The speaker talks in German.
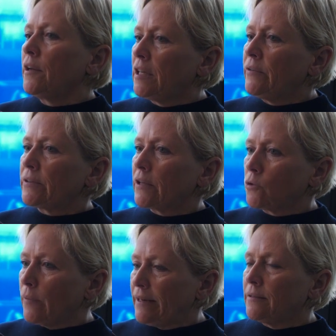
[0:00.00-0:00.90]
die wir dann
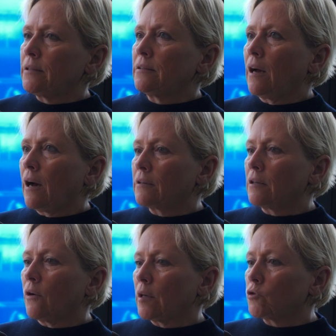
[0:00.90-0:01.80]
zum Ende des Jahres
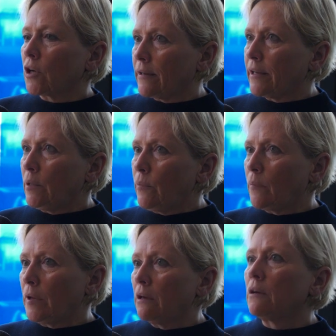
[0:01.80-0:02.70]
auch in einem
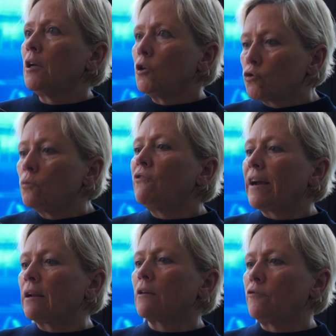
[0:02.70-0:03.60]
Strategiepapier zum
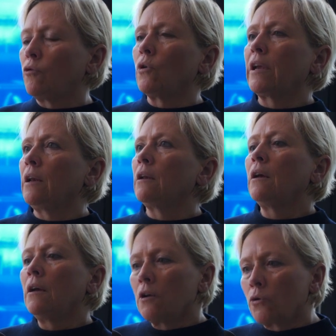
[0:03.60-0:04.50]
weiteren Vorgehen
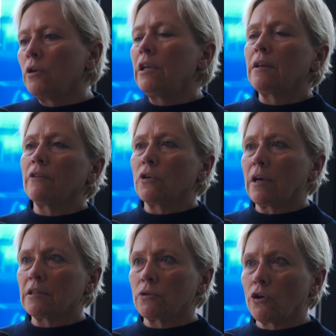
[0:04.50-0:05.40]
gültig dann für
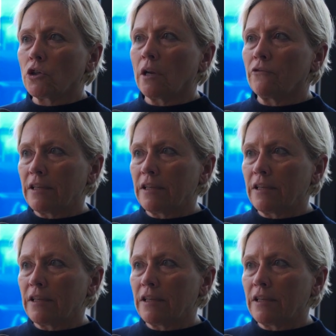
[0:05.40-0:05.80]
ganz Deutschland